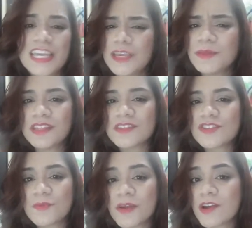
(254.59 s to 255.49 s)
E meninas,
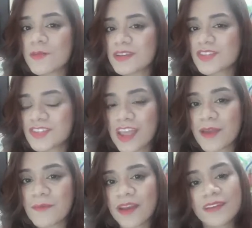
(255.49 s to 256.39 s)
não percam mais
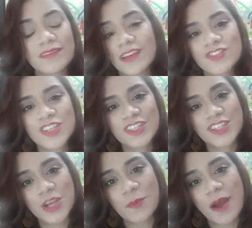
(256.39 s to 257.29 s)
tempo,
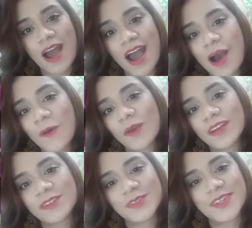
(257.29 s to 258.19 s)
agendem já é uma aula
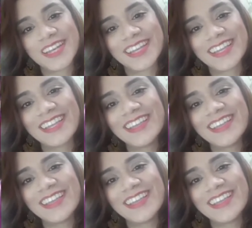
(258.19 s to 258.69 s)
com a Tuareg.